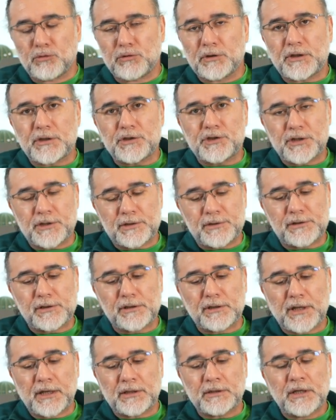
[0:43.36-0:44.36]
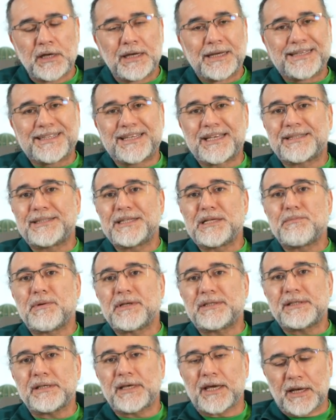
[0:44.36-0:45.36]
Bunlar içerisinden
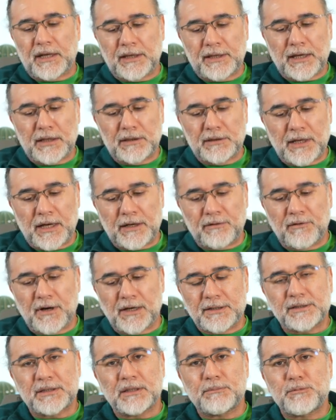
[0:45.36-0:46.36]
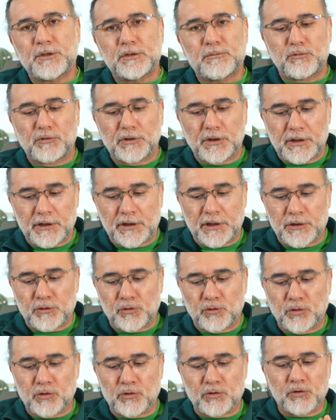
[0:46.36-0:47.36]
kesilmesi gerekenler varsa biz bunları
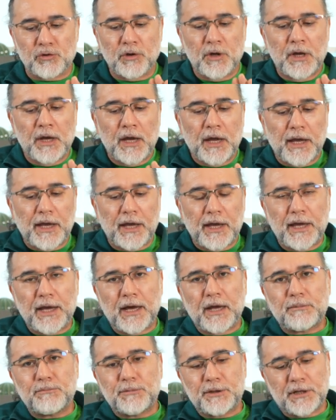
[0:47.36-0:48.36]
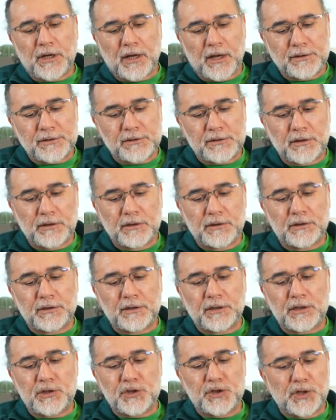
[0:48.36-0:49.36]
kesiyoruz. Eğer bir hastalığı,
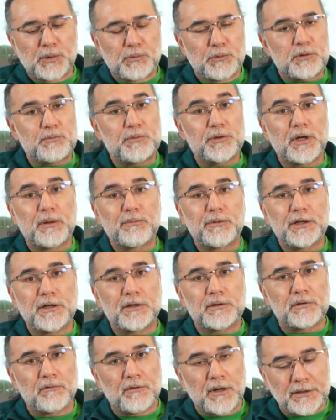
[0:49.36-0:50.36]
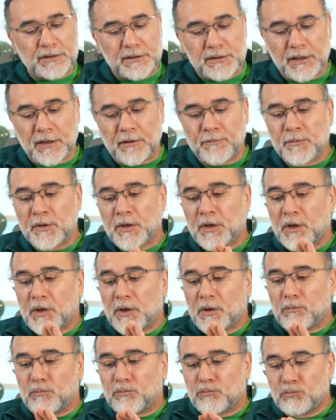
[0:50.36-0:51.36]
geçirilmiş bir ameliyatı varsa
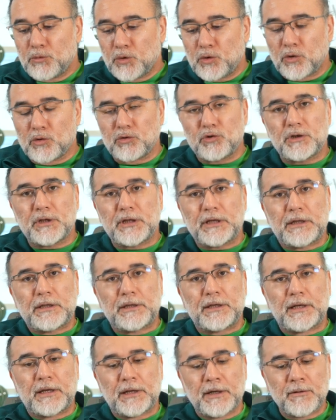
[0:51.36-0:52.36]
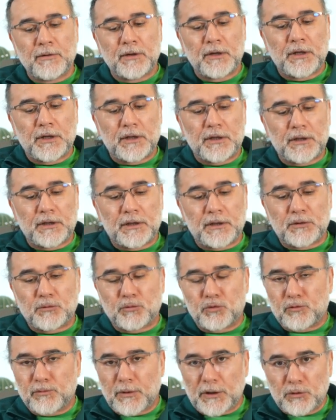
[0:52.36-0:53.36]
bu konuyla ilgili e,
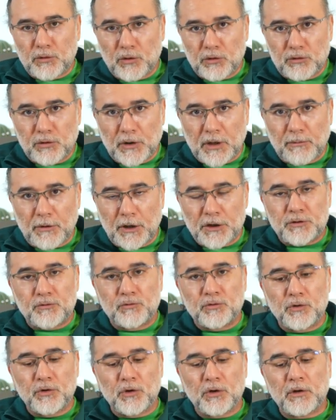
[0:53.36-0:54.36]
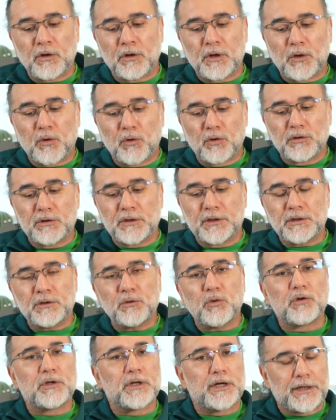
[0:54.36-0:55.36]
uzman doktora başvuruyor, onların
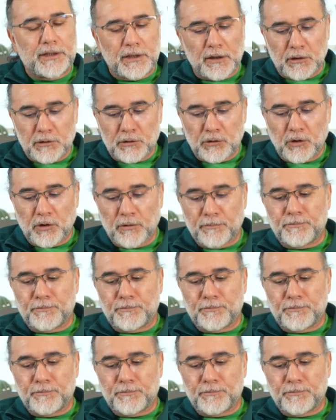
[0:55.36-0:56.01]
onayını alıyor.